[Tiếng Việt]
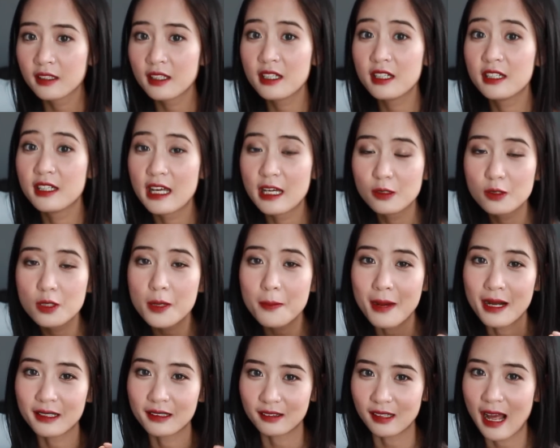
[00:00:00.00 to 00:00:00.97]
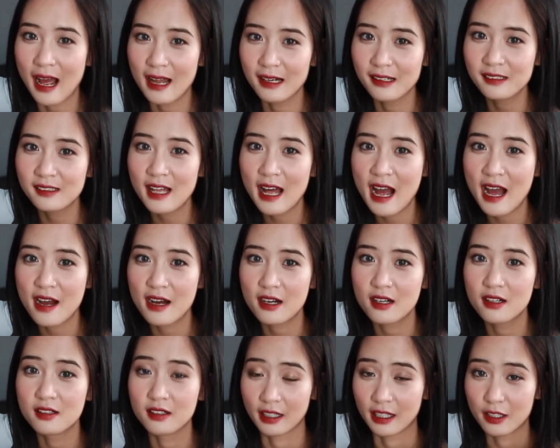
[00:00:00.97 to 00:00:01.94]
thì nếu như bạn tán ra
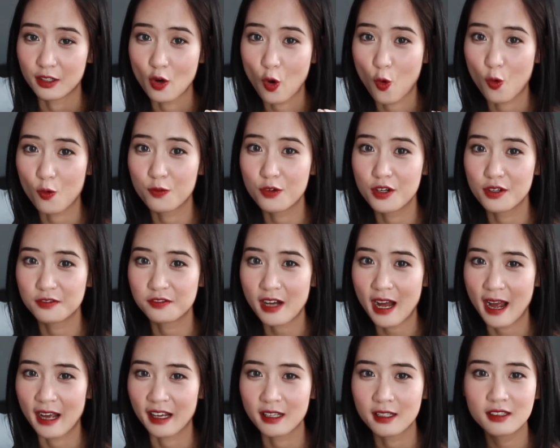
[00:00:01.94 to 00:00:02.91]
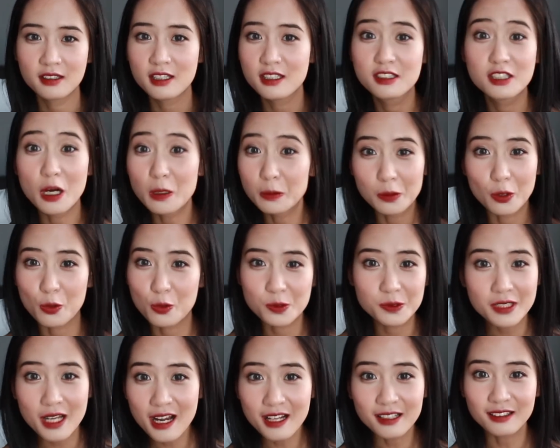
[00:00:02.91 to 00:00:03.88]
ở cái độ vừa phải thì trông nó
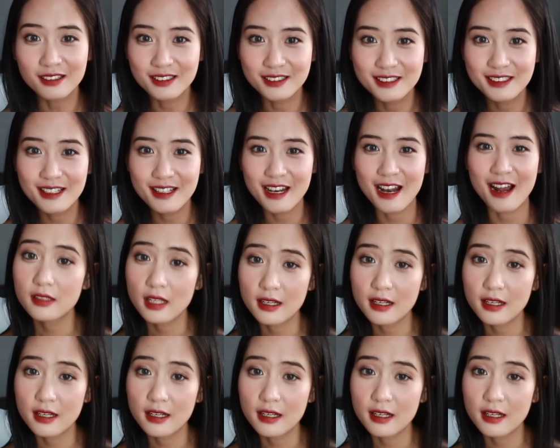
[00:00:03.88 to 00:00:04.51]
cũng rất là tự nhiên à.